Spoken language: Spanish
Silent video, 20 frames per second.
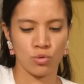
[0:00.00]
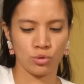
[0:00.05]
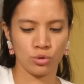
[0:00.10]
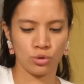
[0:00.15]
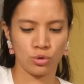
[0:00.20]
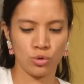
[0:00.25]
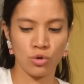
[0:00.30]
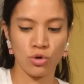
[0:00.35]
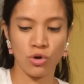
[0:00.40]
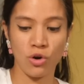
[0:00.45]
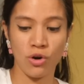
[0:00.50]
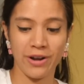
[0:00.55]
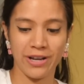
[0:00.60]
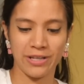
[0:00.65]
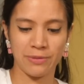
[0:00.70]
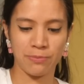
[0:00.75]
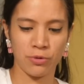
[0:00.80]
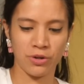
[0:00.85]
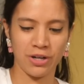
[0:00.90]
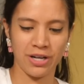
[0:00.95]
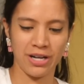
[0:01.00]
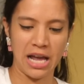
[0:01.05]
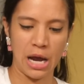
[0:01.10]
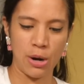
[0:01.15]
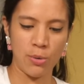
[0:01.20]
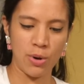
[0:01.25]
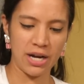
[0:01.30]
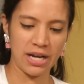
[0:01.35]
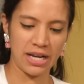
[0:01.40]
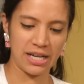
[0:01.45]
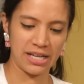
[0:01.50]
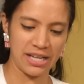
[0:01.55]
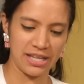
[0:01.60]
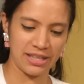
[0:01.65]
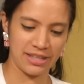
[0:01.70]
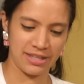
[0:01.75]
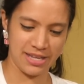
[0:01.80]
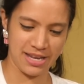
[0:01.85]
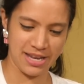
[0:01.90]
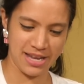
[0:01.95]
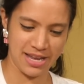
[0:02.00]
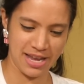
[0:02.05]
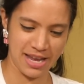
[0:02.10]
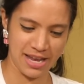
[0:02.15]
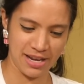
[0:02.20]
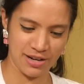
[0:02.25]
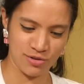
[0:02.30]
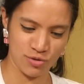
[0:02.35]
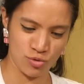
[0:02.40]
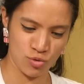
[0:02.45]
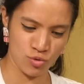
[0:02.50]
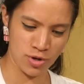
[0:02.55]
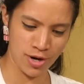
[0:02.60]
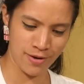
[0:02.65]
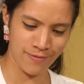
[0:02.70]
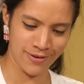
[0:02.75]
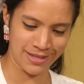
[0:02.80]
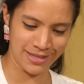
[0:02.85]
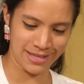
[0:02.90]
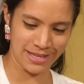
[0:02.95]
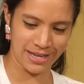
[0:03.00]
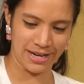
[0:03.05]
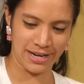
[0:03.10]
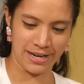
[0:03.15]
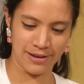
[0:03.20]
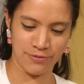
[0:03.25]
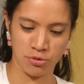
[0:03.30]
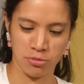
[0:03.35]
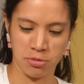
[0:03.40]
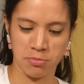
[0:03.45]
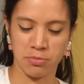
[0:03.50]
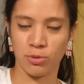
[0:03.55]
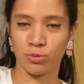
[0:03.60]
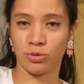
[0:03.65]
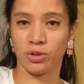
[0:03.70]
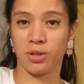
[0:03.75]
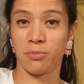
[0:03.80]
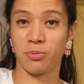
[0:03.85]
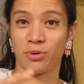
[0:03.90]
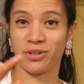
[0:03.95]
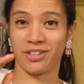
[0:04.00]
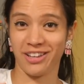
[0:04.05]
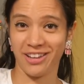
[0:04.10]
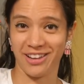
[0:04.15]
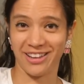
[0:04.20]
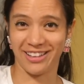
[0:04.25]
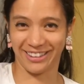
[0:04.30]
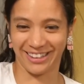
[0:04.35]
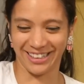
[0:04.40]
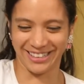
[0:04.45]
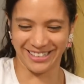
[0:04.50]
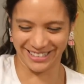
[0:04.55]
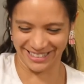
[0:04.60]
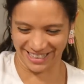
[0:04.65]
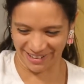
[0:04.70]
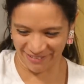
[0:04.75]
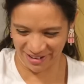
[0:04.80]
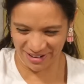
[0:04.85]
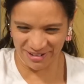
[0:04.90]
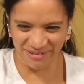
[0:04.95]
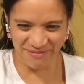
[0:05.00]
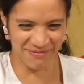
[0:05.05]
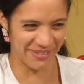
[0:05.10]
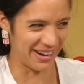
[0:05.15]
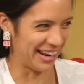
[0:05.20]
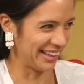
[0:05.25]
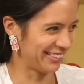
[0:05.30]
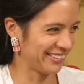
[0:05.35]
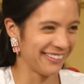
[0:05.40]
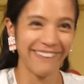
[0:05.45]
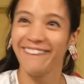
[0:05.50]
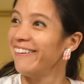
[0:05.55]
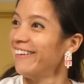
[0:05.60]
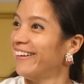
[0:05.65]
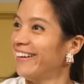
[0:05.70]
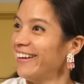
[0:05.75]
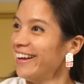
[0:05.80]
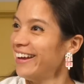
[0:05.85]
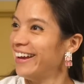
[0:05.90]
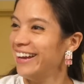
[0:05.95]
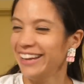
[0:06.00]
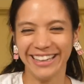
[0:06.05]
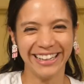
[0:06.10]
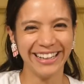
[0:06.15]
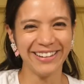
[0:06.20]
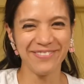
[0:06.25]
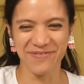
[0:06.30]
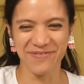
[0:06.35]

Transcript: Un truco es poner agua caliente en una bandeja, no me pregunten por qué, antes estaba en un plato, y